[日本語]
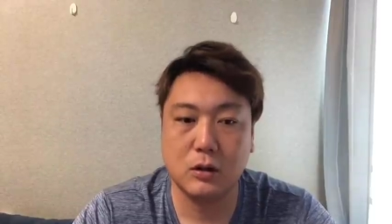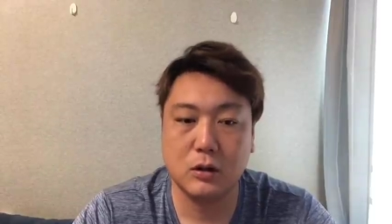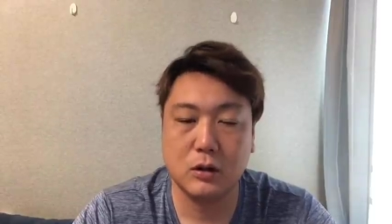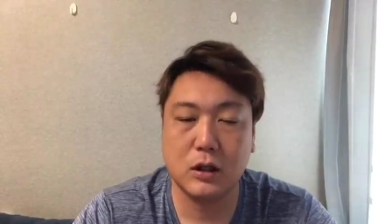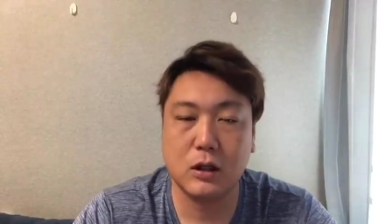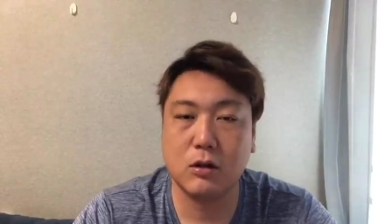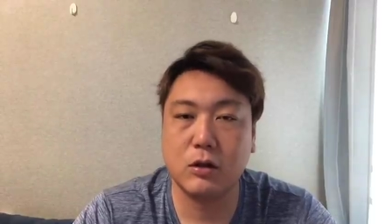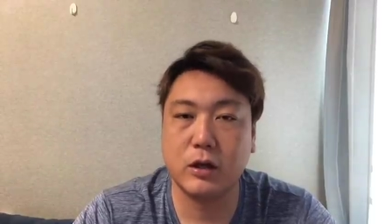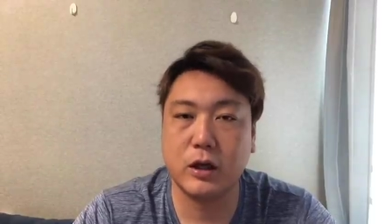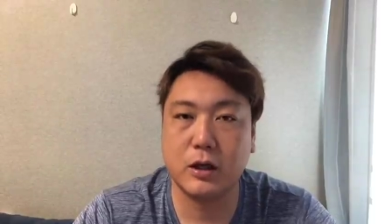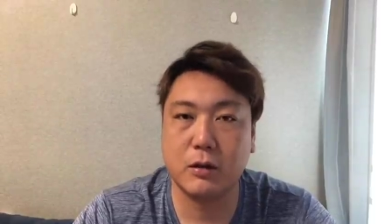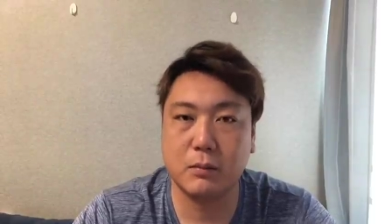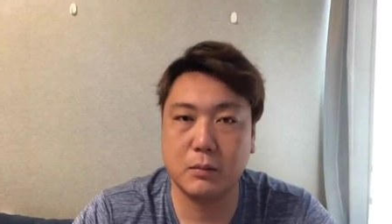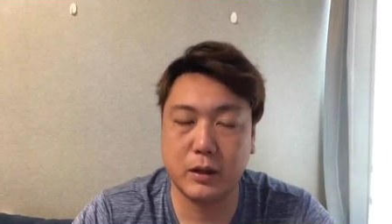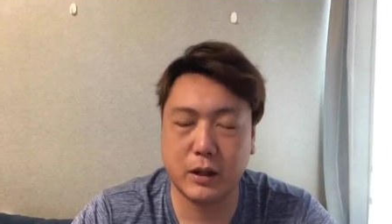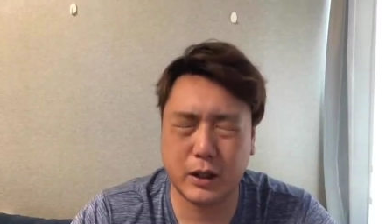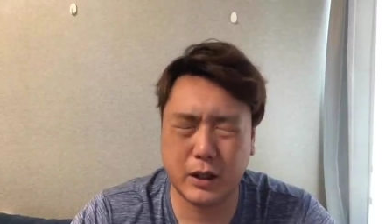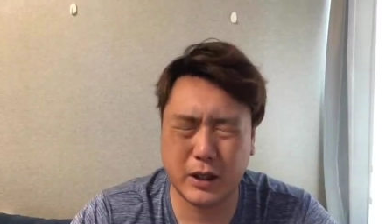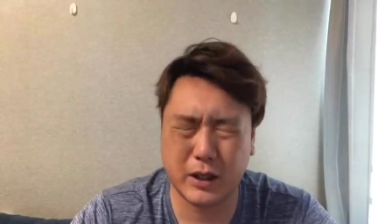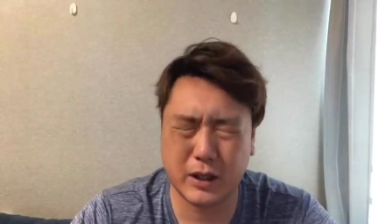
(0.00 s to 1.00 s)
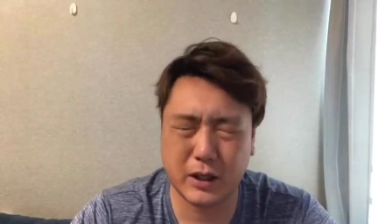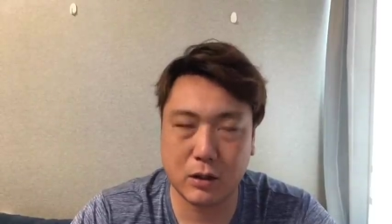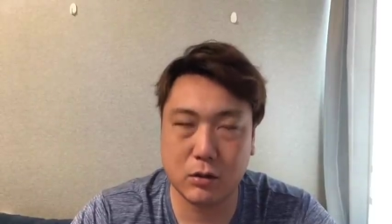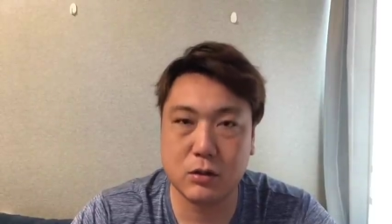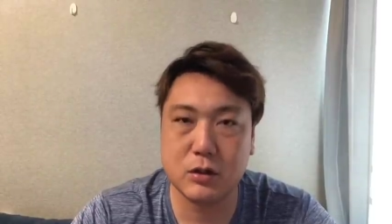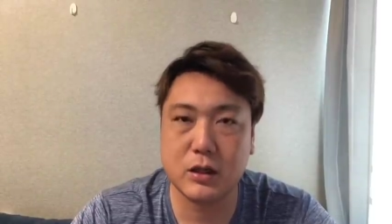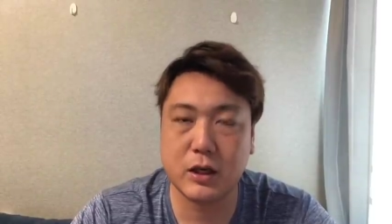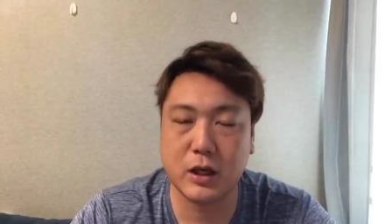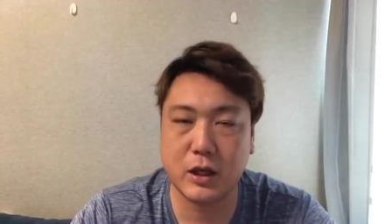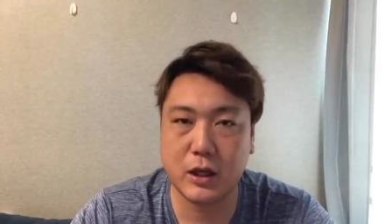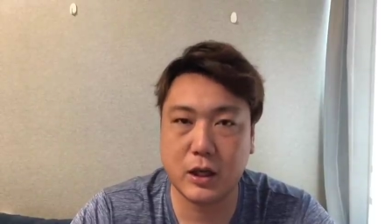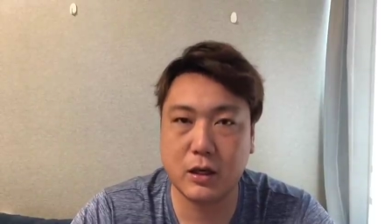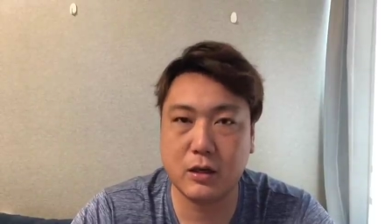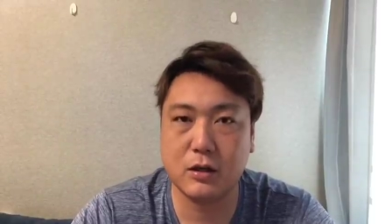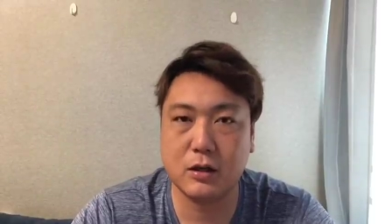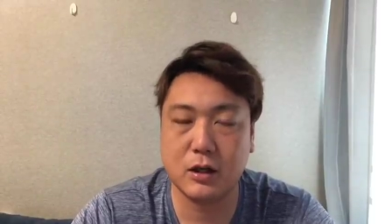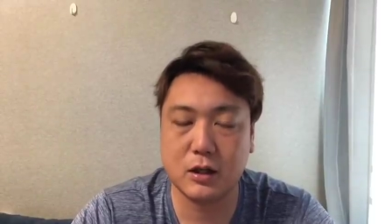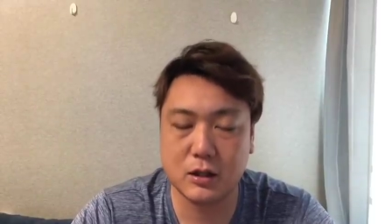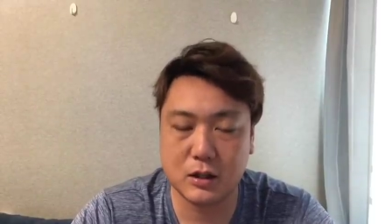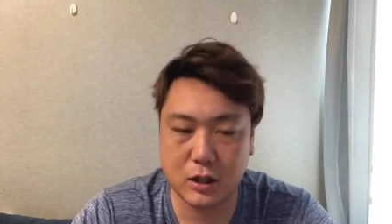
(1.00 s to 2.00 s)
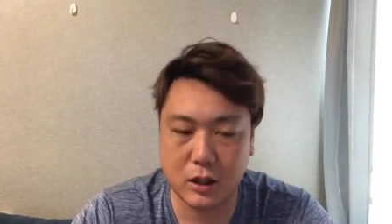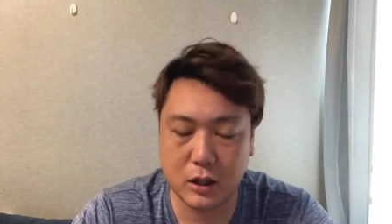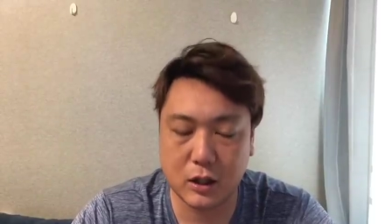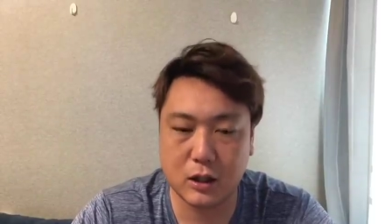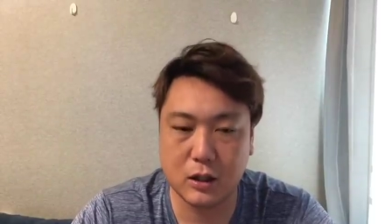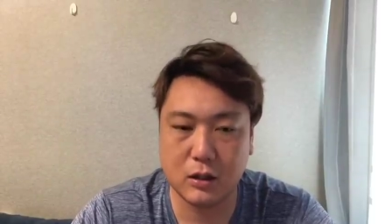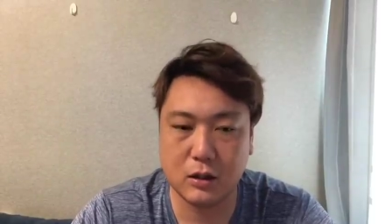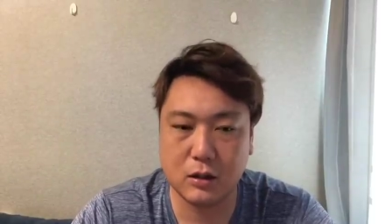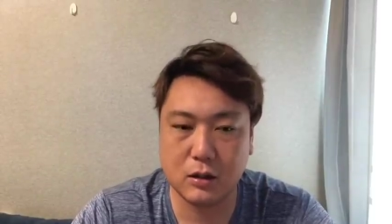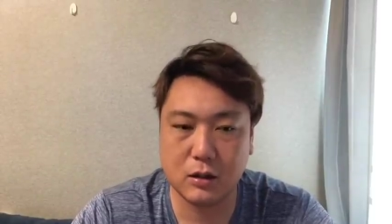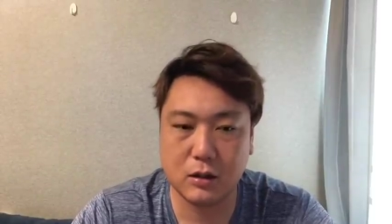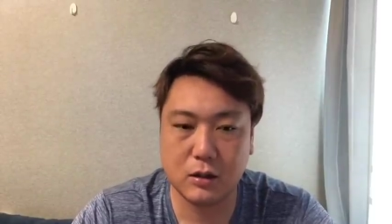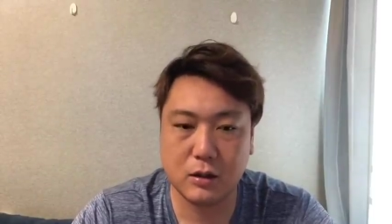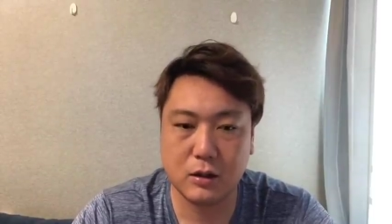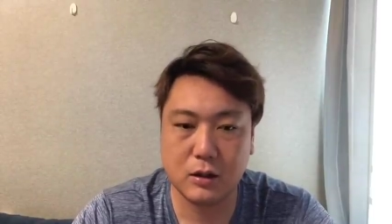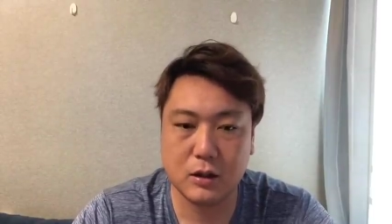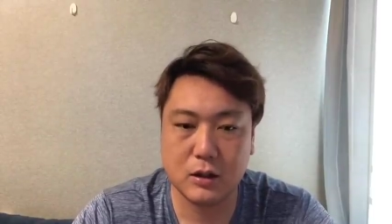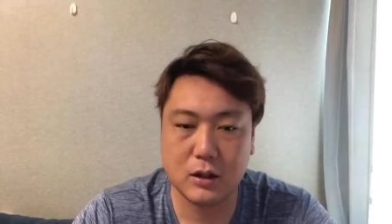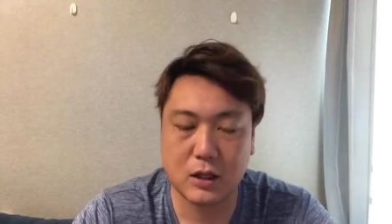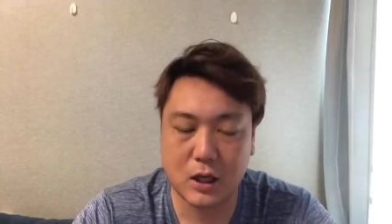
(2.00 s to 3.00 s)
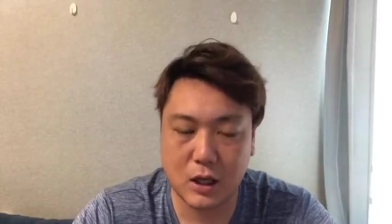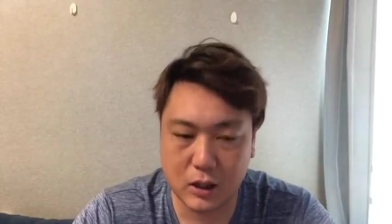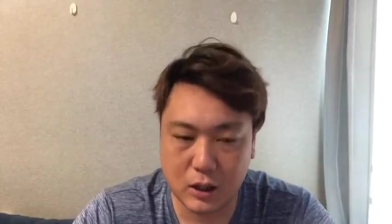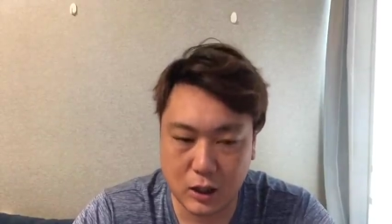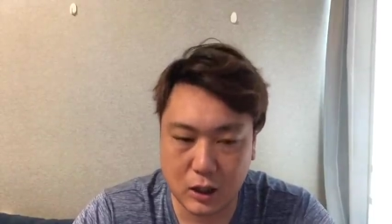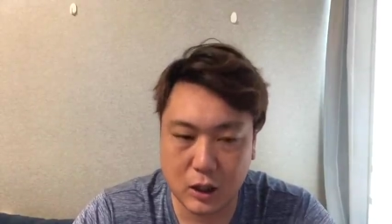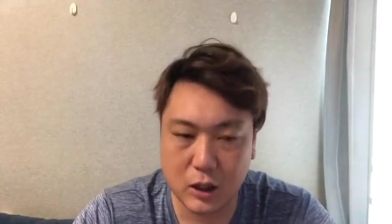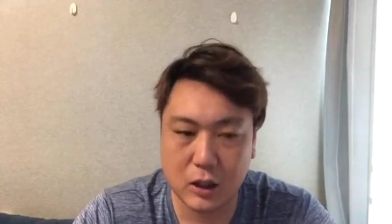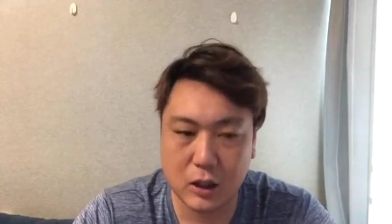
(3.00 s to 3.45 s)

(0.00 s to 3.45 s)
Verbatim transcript: なので、気をつけてください。さらに